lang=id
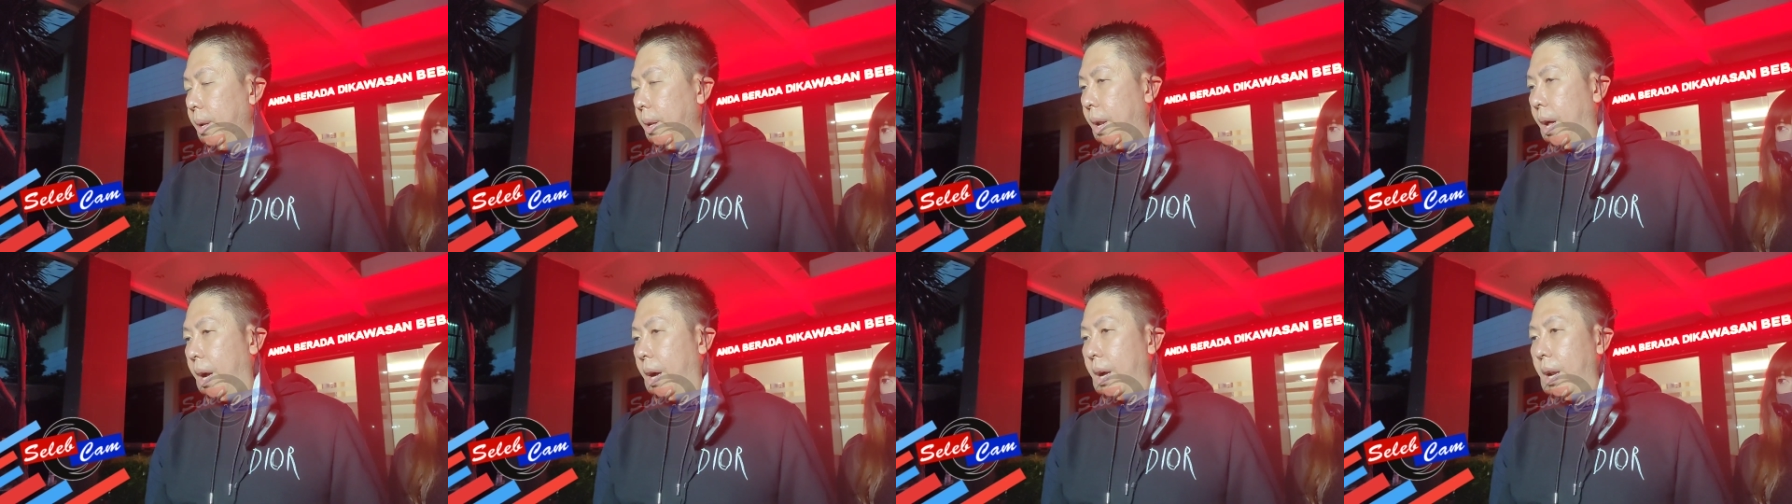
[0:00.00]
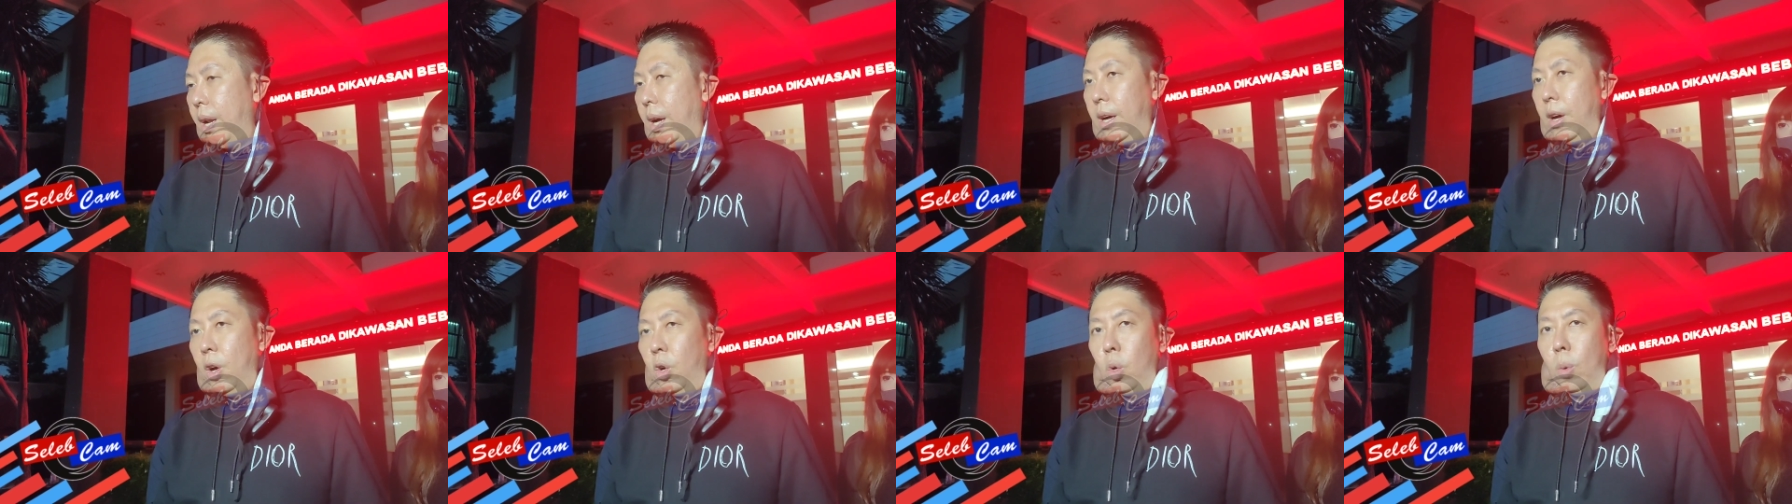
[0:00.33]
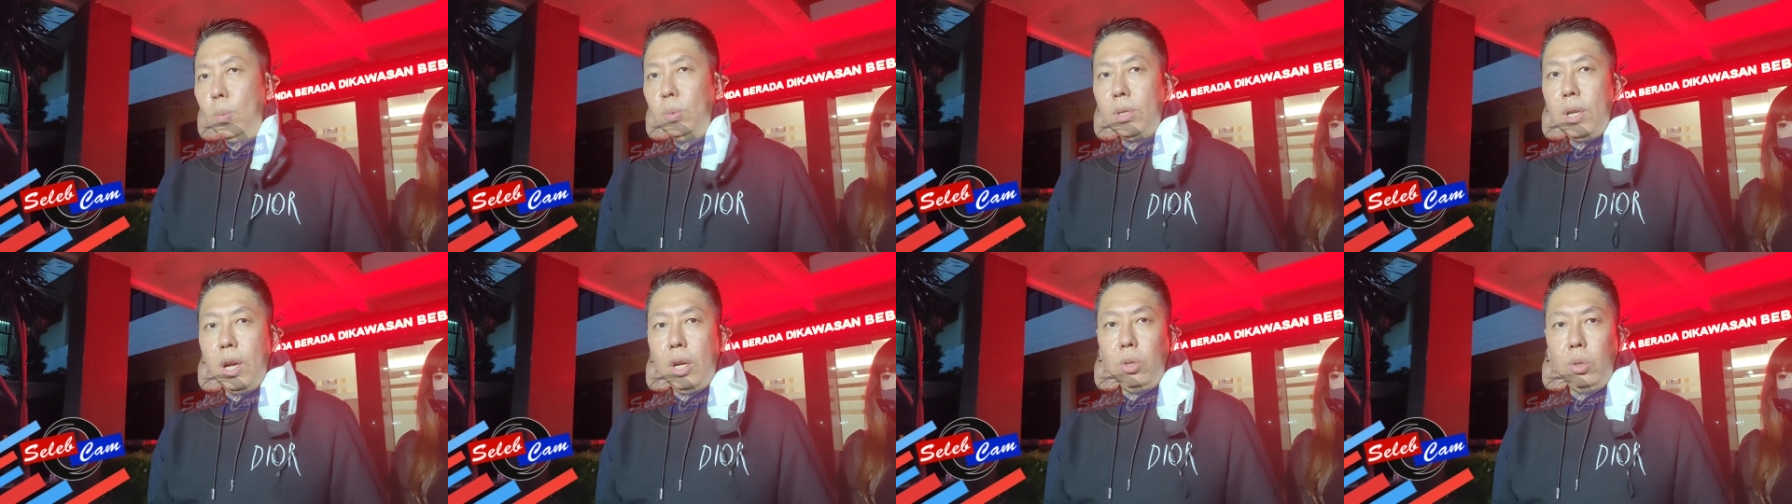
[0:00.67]
Langkah-langkah
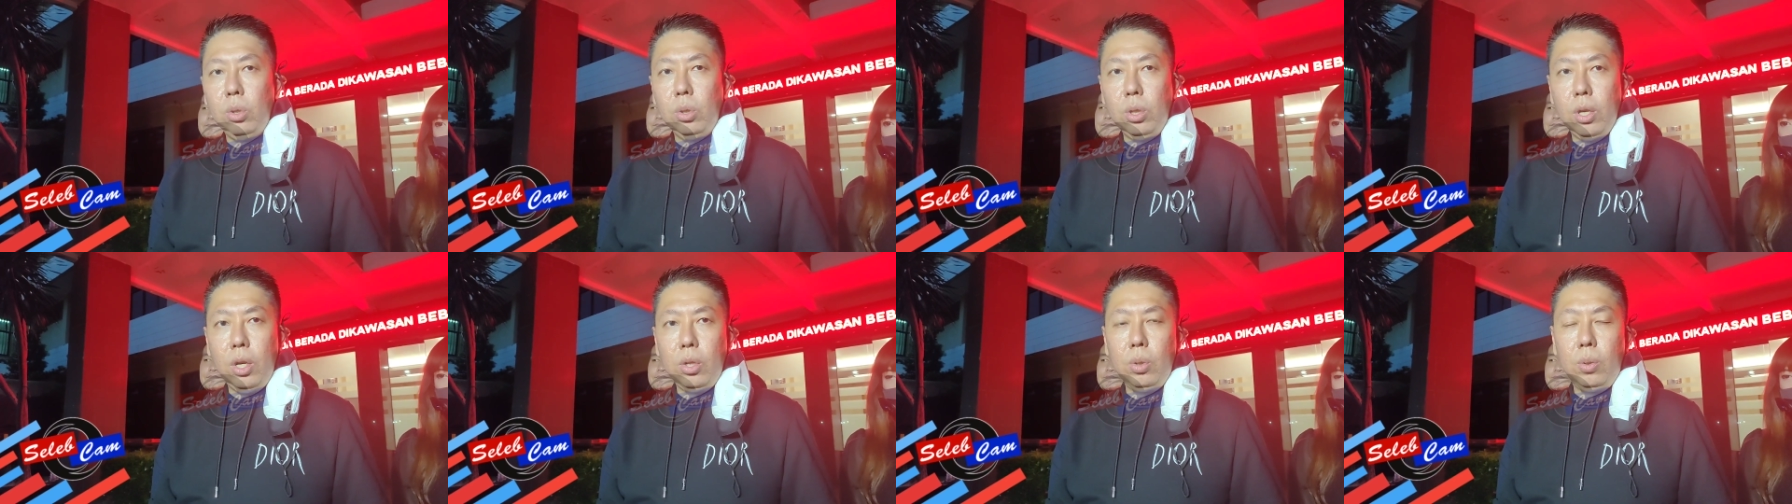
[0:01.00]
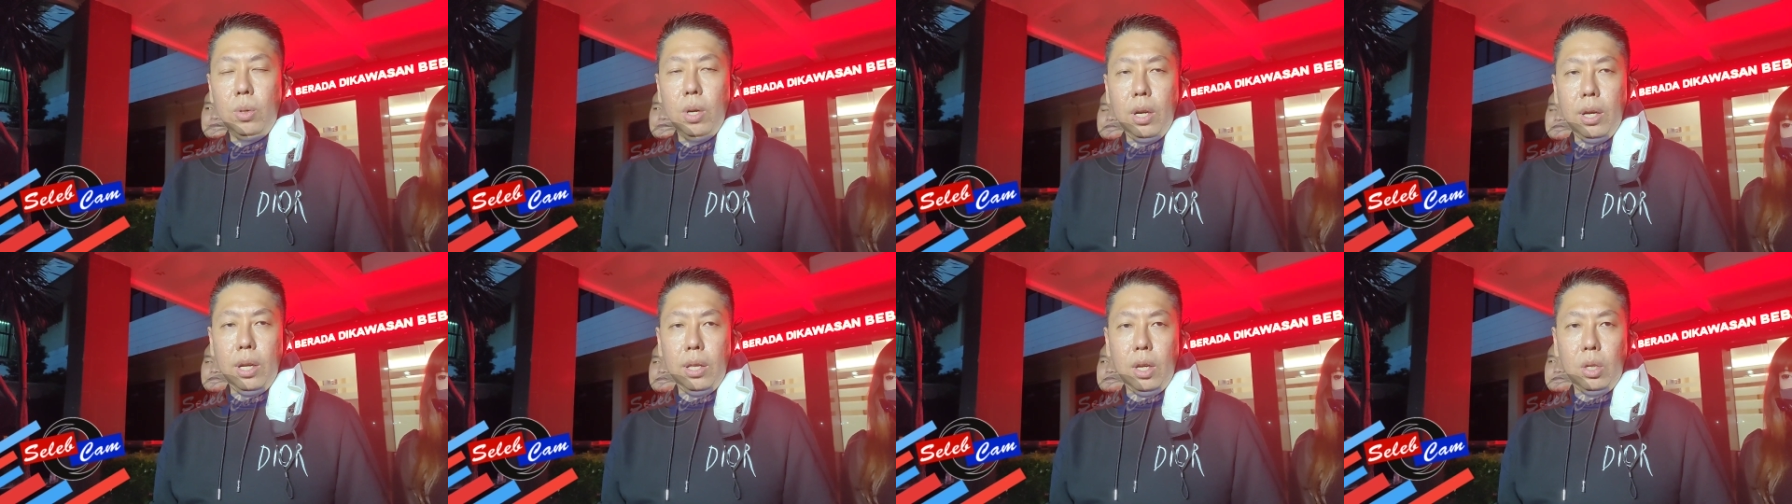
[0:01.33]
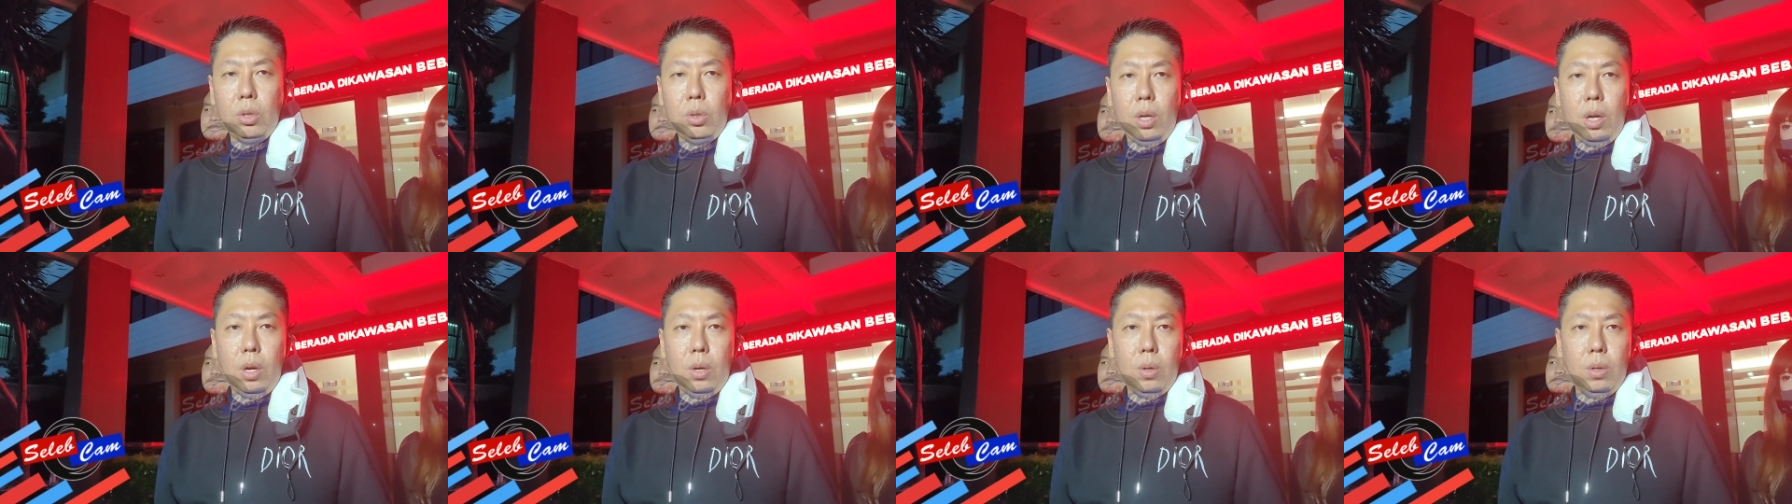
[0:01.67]
hukum selanjutnya juga kita
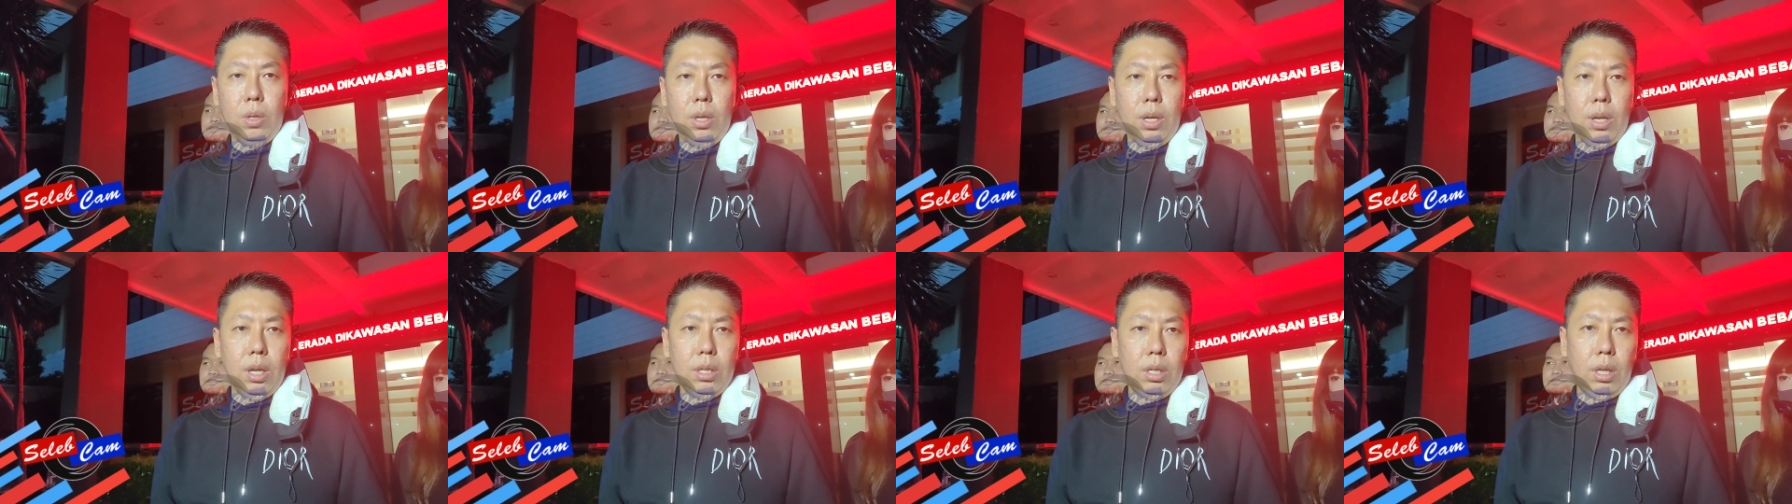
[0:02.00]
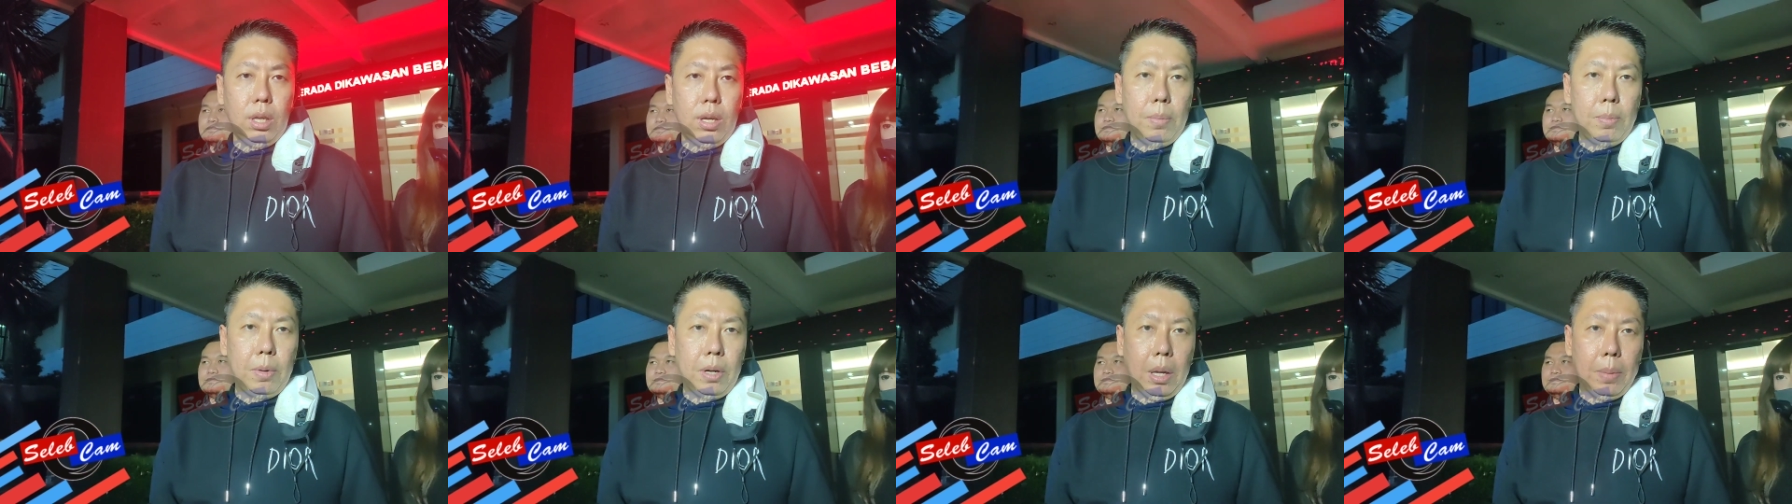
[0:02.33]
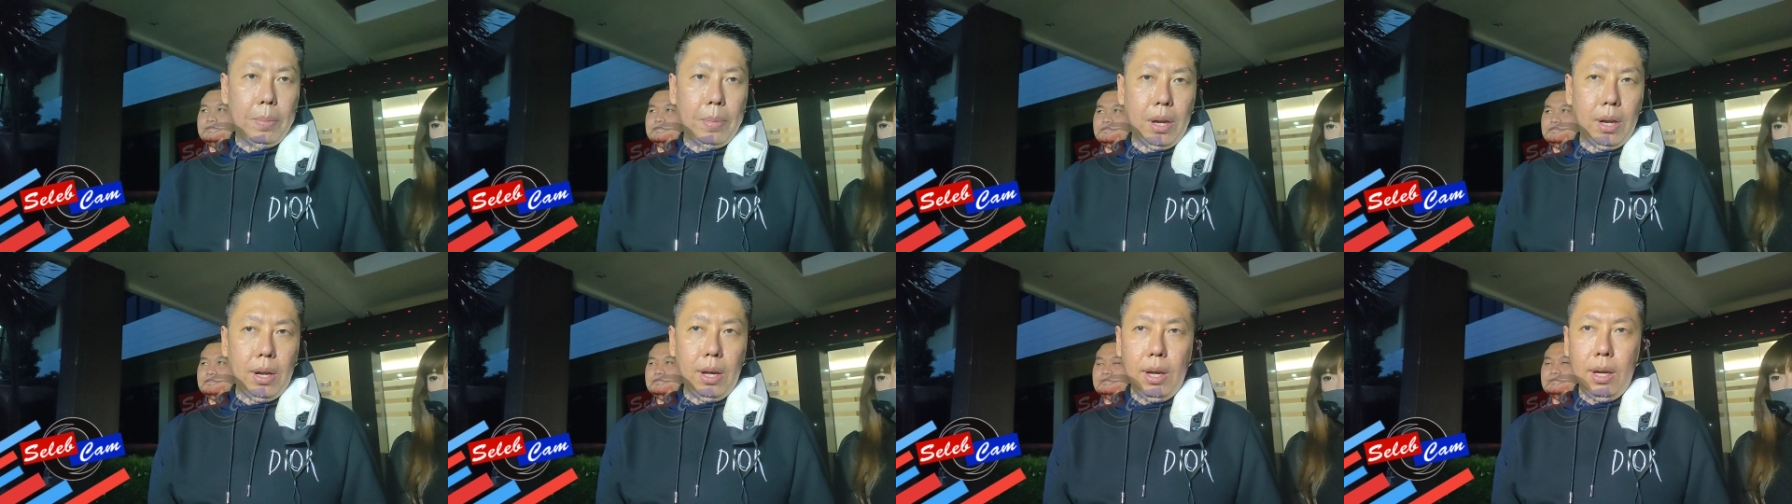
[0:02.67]
sudah koordinasikan
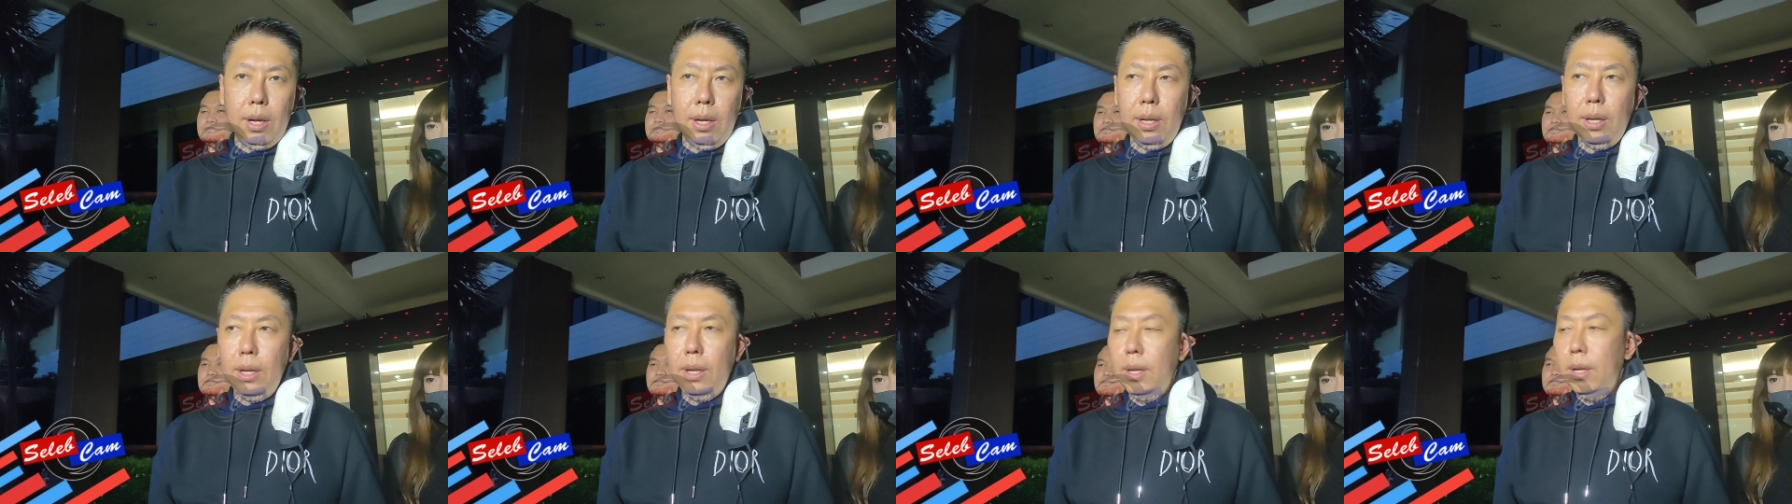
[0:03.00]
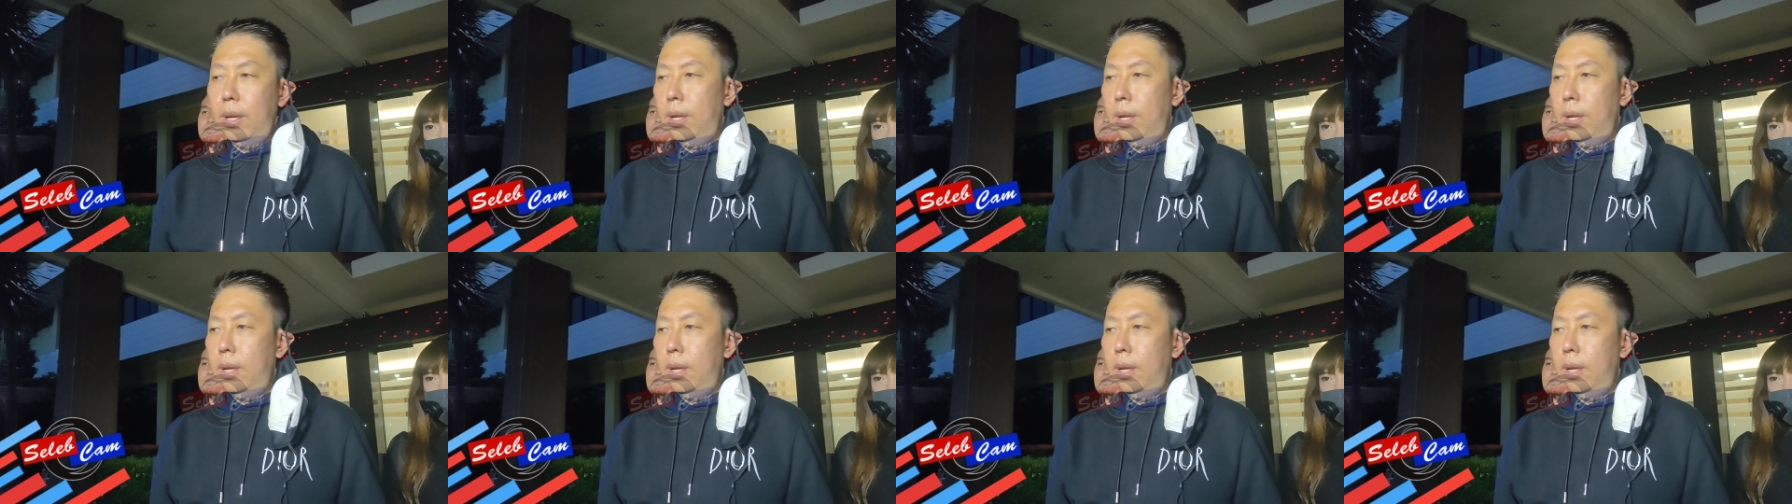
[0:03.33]
bagaimana.